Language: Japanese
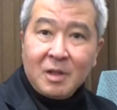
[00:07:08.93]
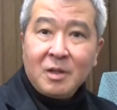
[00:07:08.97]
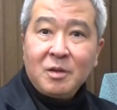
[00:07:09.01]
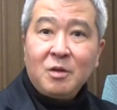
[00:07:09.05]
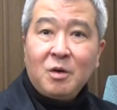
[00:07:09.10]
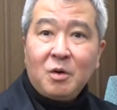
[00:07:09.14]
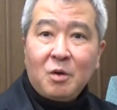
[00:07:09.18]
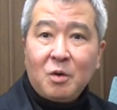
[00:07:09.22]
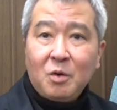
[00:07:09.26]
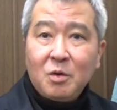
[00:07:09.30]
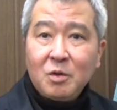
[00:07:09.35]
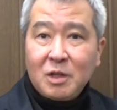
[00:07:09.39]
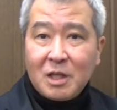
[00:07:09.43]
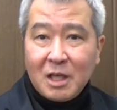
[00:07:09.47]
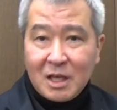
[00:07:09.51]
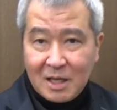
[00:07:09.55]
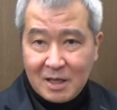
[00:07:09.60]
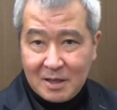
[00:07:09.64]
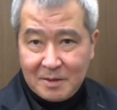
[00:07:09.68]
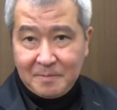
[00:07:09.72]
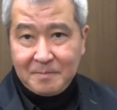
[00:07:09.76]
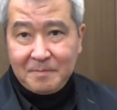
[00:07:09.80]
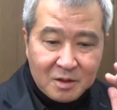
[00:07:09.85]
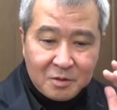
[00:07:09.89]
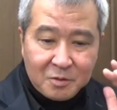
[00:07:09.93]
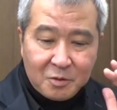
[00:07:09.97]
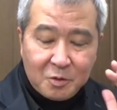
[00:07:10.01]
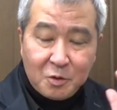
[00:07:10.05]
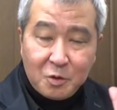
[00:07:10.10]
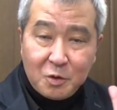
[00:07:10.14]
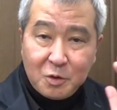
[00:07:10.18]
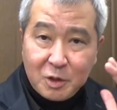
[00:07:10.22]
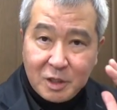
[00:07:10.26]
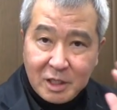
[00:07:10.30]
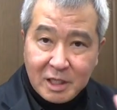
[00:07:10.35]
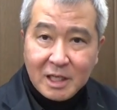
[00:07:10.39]
の音程。
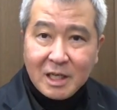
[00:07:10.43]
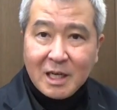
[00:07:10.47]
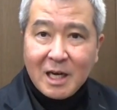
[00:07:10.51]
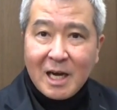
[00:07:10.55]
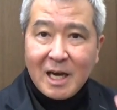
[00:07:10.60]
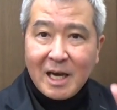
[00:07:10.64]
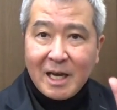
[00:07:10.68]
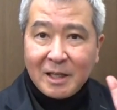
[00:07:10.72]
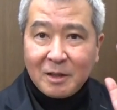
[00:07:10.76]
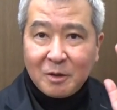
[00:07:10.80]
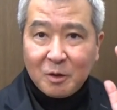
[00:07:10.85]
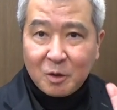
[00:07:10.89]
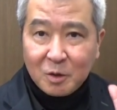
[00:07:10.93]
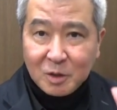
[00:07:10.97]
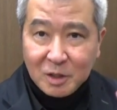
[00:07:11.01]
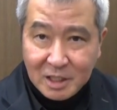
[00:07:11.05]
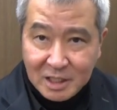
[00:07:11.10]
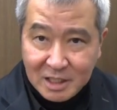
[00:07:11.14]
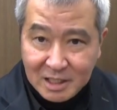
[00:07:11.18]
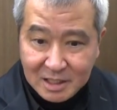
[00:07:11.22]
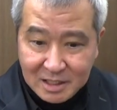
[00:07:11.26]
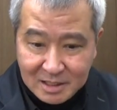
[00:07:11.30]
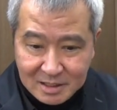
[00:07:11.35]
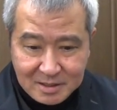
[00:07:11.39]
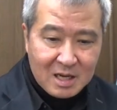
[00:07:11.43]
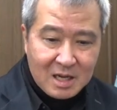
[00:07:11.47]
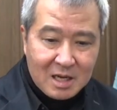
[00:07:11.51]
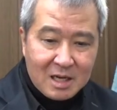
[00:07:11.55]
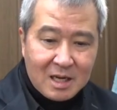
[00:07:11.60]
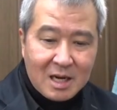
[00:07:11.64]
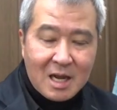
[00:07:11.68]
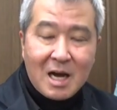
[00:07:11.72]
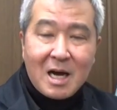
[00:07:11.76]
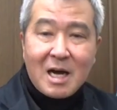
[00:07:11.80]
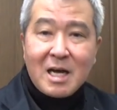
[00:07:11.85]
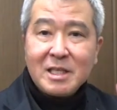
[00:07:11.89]
ふりかえのり、
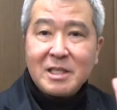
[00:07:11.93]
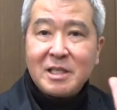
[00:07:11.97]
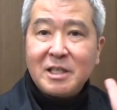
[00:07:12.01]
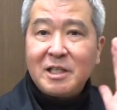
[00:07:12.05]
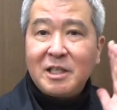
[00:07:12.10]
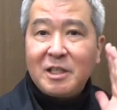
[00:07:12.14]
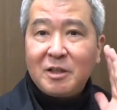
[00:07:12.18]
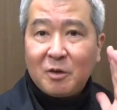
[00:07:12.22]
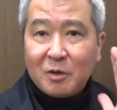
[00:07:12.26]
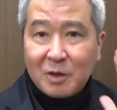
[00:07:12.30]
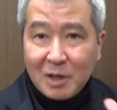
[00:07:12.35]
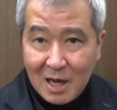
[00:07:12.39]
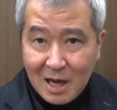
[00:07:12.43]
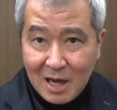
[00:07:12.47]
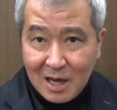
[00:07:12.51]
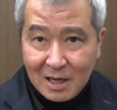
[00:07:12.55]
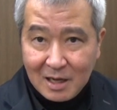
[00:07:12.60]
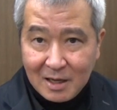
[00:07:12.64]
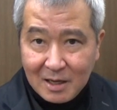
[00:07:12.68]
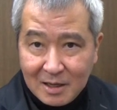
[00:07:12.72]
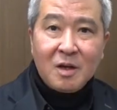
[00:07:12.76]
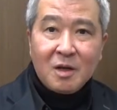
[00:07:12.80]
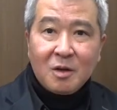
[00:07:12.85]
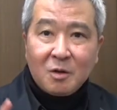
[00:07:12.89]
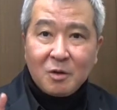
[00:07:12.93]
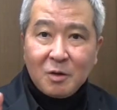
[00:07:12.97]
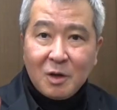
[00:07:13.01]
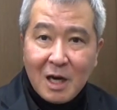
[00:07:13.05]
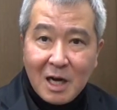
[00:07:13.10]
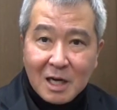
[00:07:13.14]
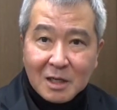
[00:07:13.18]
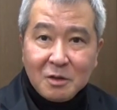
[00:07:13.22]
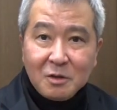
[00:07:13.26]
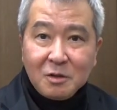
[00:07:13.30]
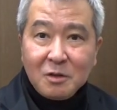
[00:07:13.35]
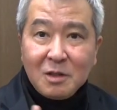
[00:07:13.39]
らずにのら。この
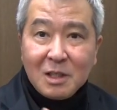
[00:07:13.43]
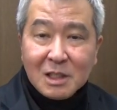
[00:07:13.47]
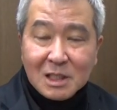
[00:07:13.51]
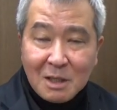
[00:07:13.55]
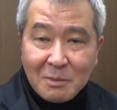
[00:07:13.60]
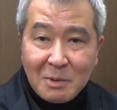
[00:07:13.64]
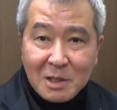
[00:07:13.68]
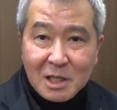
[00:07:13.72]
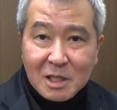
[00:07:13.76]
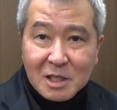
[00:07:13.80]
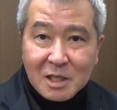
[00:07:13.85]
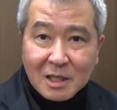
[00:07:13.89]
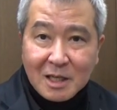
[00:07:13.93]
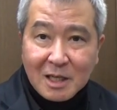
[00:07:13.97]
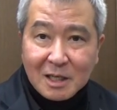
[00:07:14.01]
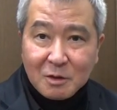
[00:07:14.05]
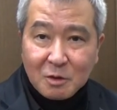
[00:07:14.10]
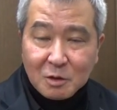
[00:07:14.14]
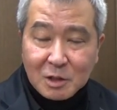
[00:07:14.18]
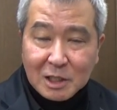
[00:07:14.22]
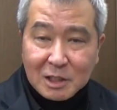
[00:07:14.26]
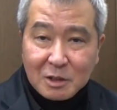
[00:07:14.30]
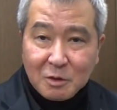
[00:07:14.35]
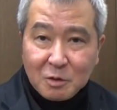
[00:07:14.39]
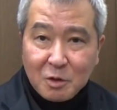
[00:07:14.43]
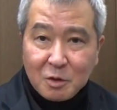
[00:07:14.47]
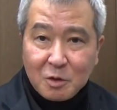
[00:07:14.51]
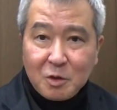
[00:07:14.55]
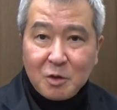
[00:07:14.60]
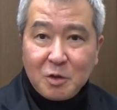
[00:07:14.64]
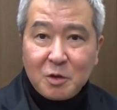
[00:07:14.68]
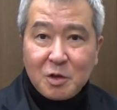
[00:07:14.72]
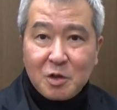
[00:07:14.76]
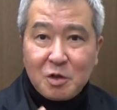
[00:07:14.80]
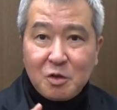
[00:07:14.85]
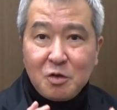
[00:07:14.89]
白の頭にしっかりと先ほどの
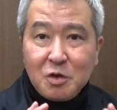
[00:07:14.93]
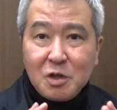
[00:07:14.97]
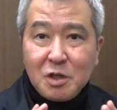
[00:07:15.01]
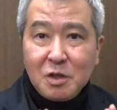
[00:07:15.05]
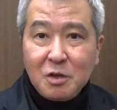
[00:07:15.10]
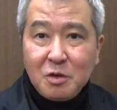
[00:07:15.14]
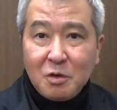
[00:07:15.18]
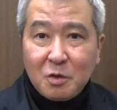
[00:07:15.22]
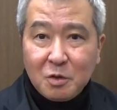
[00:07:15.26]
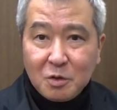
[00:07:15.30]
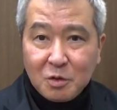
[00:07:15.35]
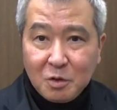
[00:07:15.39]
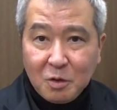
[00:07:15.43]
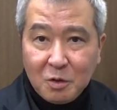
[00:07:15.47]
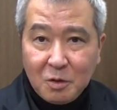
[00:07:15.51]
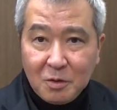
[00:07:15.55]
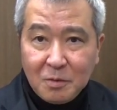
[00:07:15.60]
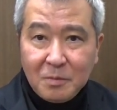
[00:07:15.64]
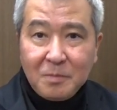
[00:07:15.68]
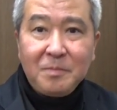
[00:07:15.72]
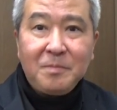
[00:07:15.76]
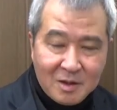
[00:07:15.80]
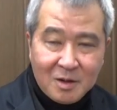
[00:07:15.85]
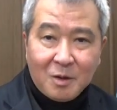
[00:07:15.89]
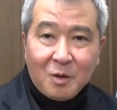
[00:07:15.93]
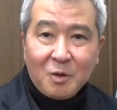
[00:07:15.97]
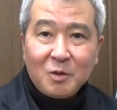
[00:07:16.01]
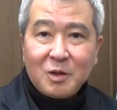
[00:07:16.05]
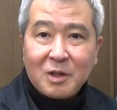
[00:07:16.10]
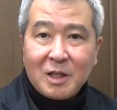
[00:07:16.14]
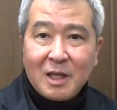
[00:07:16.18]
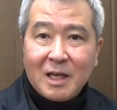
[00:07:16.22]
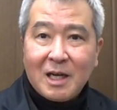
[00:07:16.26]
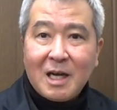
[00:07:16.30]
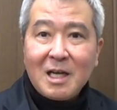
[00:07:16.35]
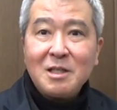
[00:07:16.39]
ように重心を置くと音
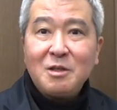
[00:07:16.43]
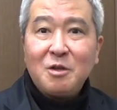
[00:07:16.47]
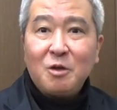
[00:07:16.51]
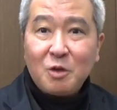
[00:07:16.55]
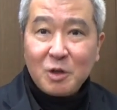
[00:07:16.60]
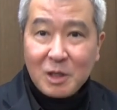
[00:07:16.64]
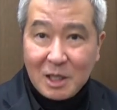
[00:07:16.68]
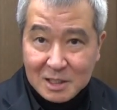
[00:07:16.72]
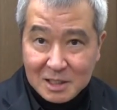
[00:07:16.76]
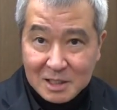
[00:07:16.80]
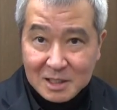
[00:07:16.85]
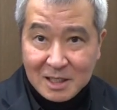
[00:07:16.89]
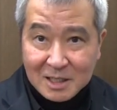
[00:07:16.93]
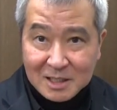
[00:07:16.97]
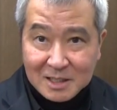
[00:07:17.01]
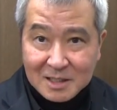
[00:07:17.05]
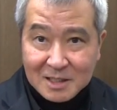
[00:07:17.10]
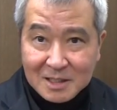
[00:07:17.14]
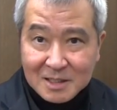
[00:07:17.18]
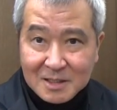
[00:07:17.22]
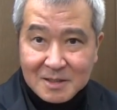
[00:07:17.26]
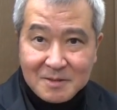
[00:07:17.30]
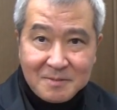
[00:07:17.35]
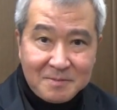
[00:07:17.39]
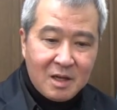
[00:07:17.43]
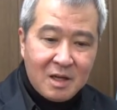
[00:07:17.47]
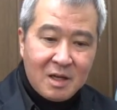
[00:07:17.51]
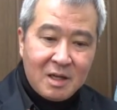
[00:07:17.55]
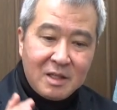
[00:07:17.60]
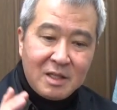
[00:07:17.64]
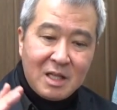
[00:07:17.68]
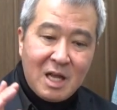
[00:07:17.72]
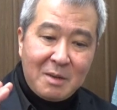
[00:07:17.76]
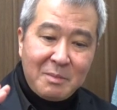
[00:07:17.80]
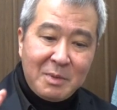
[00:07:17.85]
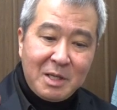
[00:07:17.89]
程が揃いやすいです。
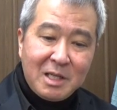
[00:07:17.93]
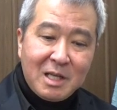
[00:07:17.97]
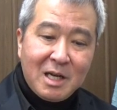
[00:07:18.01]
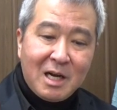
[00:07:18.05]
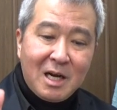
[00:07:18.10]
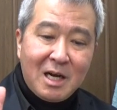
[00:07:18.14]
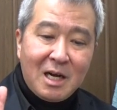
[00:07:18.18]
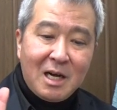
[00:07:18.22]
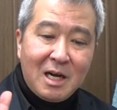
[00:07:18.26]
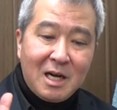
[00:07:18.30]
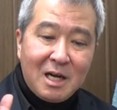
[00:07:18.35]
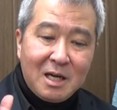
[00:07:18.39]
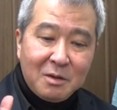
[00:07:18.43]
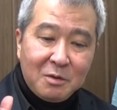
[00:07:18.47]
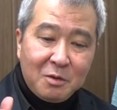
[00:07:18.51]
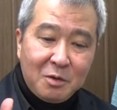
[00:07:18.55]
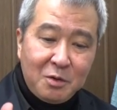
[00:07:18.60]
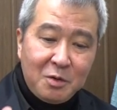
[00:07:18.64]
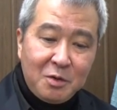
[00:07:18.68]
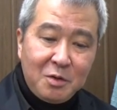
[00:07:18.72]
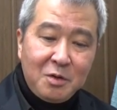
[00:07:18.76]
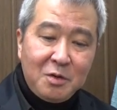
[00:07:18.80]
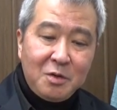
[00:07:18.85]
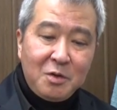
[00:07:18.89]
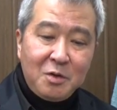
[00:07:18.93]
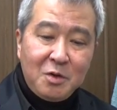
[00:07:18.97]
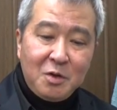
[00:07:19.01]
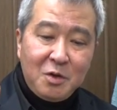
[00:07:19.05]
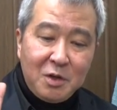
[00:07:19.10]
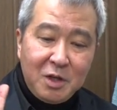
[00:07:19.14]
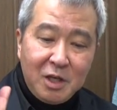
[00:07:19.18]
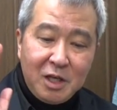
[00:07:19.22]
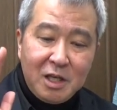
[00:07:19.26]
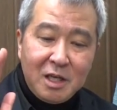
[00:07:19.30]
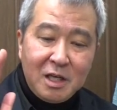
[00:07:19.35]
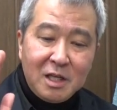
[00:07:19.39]
涙拭
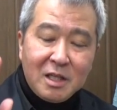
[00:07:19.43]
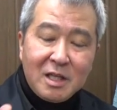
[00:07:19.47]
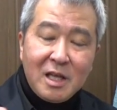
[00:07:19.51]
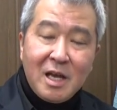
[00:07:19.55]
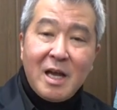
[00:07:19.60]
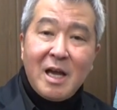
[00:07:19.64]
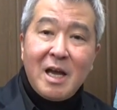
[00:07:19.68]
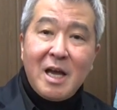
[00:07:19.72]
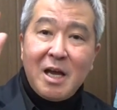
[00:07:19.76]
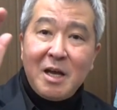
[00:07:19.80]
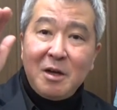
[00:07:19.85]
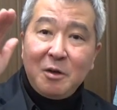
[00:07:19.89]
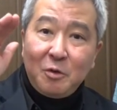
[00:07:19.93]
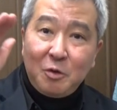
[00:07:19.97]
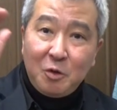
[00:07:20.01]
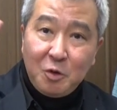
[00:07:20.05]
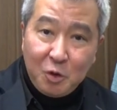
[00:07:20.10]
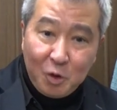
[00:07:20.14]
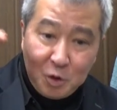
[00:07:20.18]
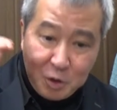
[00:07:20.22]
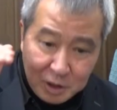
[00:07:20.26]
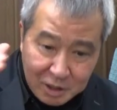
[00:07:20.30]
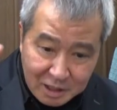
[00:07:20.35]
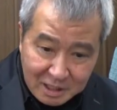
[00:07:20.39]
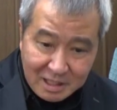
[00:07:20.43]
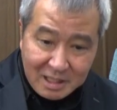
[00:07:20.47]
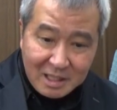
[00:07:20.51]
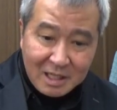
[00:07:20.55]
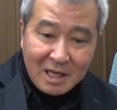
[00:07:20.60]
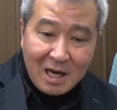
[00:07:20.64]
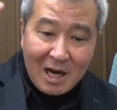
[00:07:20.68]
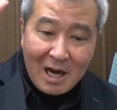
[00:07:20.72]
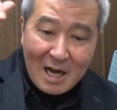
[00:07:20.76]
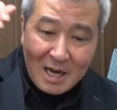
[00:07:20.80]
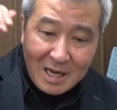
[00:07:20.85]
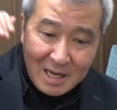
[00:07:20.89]
いて振り
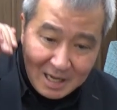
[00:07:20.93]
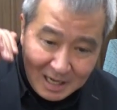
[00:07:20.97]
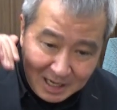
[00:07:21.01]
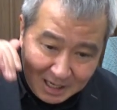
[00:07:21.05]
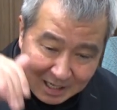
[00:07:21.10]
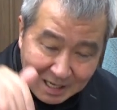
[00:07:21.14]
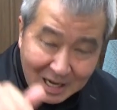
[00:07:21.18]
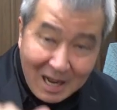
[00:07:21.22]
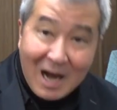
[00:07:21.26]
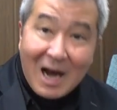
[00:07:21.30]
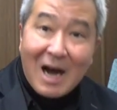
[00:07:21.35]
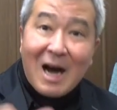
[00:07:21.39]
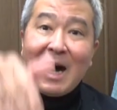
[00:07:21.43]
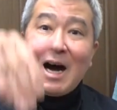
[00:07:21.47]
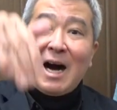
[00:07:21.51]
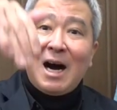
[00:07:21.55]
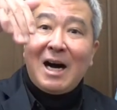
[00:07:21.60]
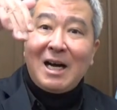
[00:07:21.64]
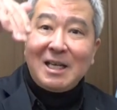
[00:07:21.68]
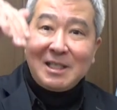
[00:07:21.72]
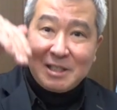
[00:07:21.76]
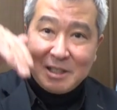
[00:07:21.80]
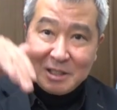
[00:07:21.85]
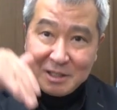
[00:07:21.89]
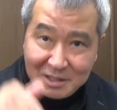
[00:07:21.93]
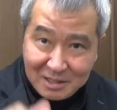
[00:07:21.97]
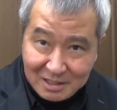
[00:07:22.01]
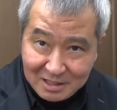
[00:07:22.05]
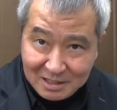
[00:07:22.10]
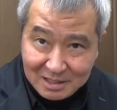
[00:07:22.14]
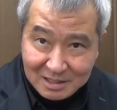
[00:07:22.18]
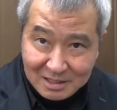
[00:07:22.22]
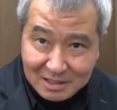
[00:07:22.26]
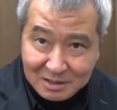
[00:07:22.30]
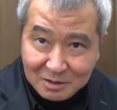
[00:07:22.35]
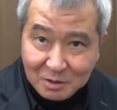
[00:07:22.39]
返らず
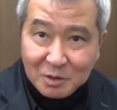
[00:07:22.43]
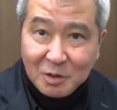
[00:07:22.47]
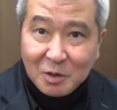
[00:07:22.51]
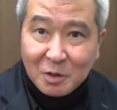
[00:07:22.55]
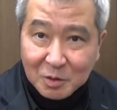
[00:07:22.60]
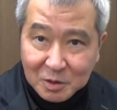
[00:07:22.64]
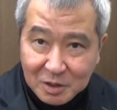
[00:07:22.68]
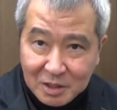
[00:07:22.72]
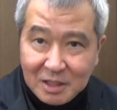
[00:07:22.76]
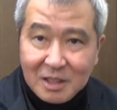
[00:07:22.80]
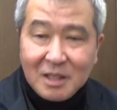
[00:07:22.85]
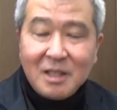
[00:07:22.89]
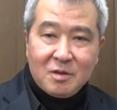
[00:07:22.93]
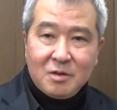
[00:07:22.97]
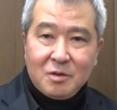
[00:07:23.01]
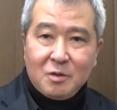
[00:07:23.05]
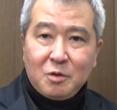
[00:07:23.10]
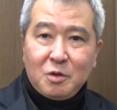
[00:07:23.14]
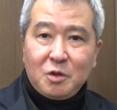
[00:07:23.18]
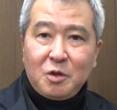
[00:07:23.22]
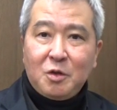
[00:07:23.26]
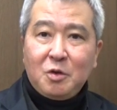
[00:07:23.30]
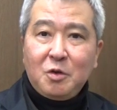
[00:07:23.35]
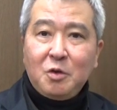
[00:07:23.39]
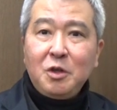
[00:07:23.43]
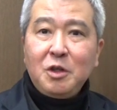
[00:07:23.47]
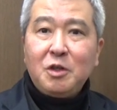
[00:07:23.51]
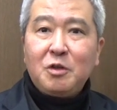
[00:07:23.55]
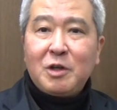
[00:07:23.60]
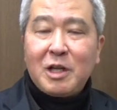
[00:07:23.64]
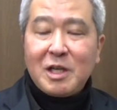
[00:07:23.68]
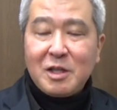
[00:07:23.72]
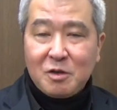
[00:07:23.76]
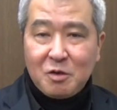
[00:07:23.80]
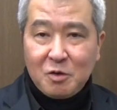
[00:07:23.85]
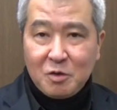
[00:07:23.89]
にのように、ちょっとゆっくりと
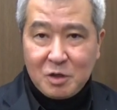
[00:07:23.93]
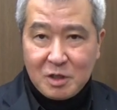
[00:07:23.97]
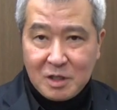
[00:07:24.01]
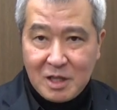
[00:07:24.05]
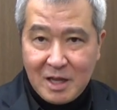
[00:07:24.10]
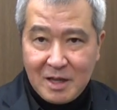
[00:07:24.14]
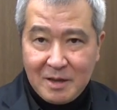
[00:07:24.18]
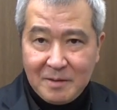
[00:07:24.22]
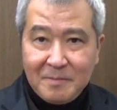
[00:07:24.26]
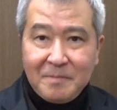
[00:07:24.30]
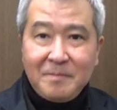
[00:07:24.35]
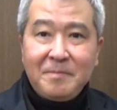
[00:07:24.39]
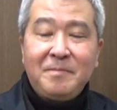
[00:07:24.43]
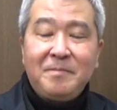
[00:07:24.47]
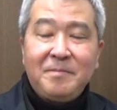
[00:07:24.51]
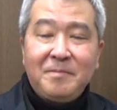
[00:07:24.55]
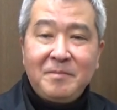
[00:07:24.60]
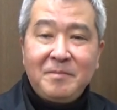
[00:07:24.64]
練習して、